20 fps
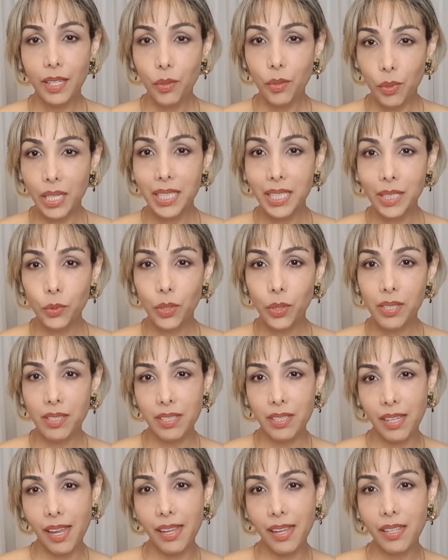quando a
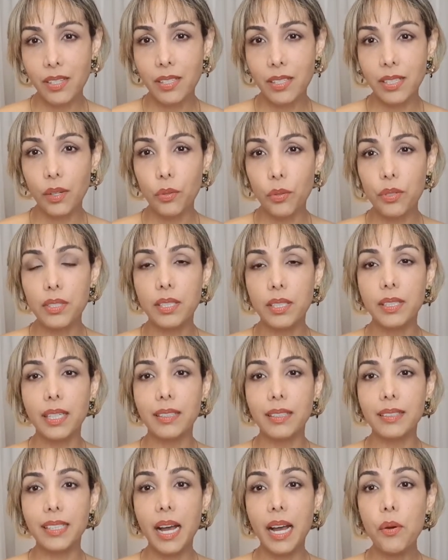ciência
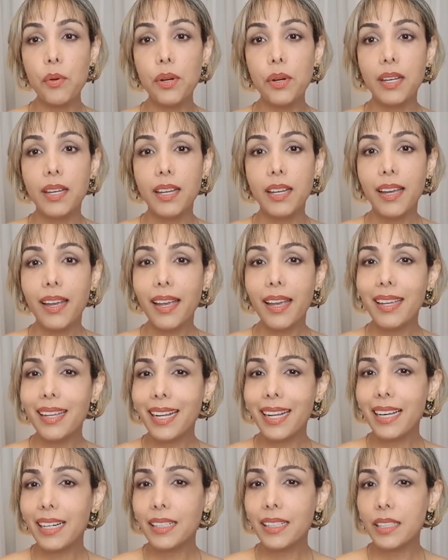ocidental
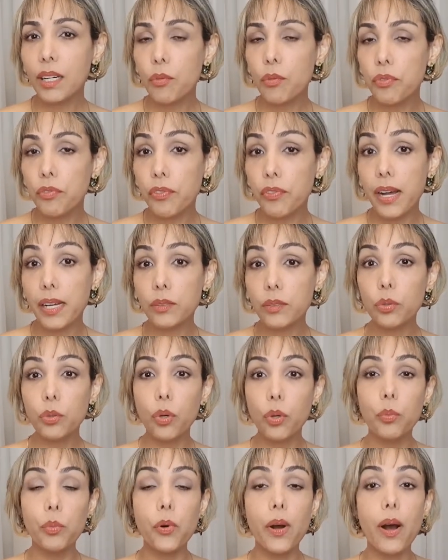encara tal fato
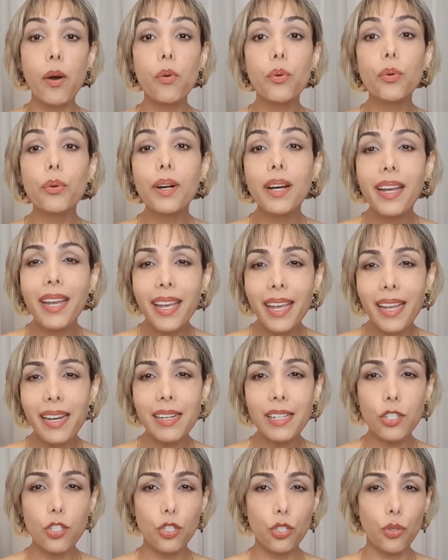como algo
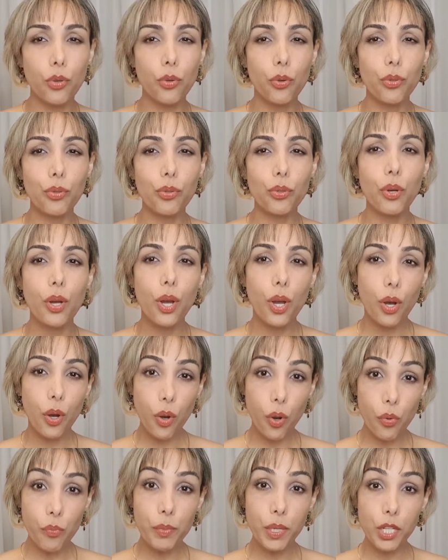religioso
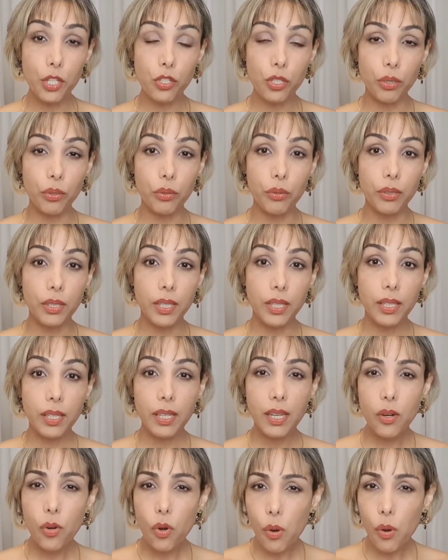ou místico
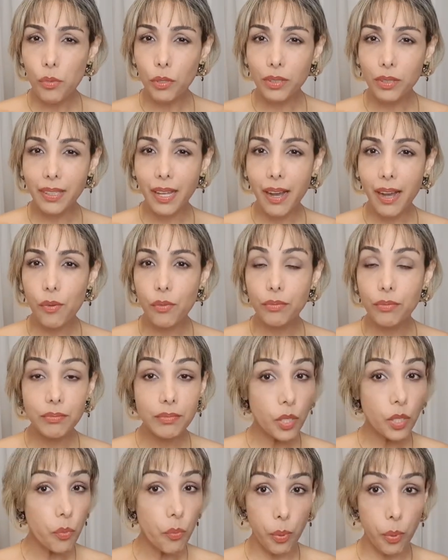e, como tal,
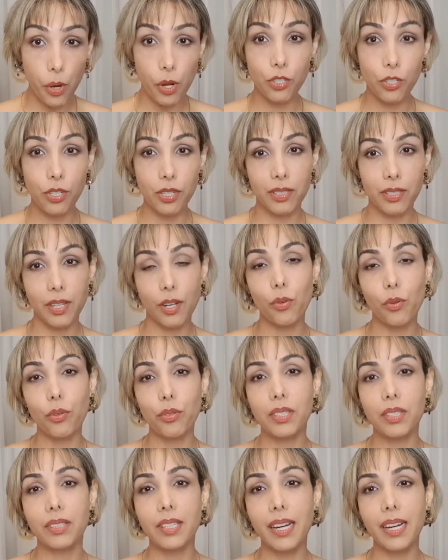não pode ser
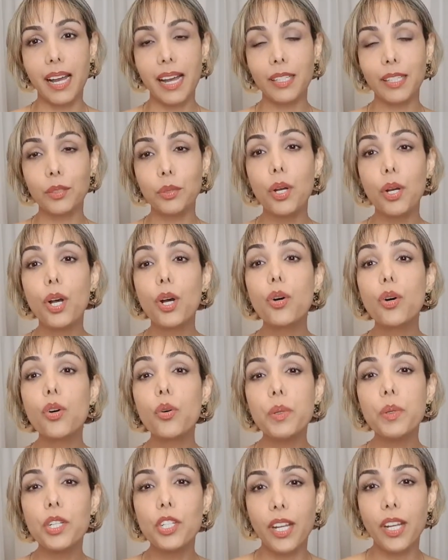considerado
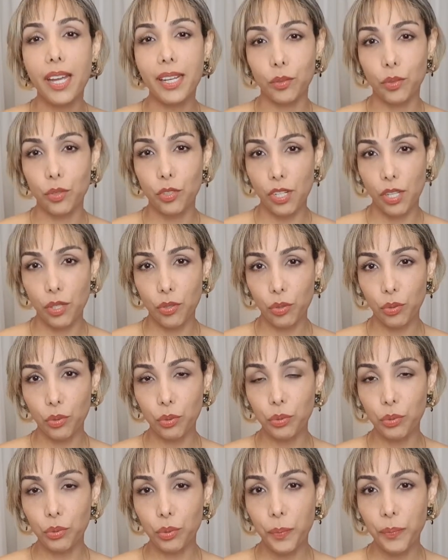objeto de
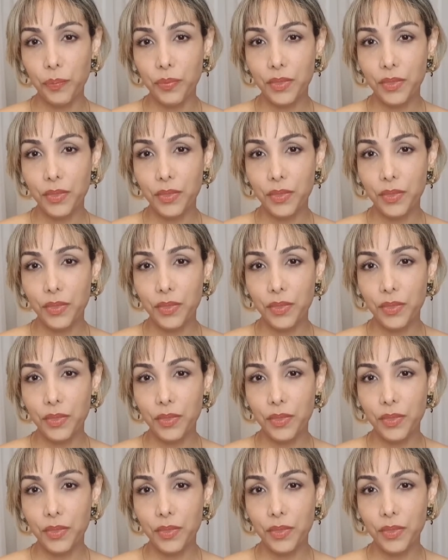estudo.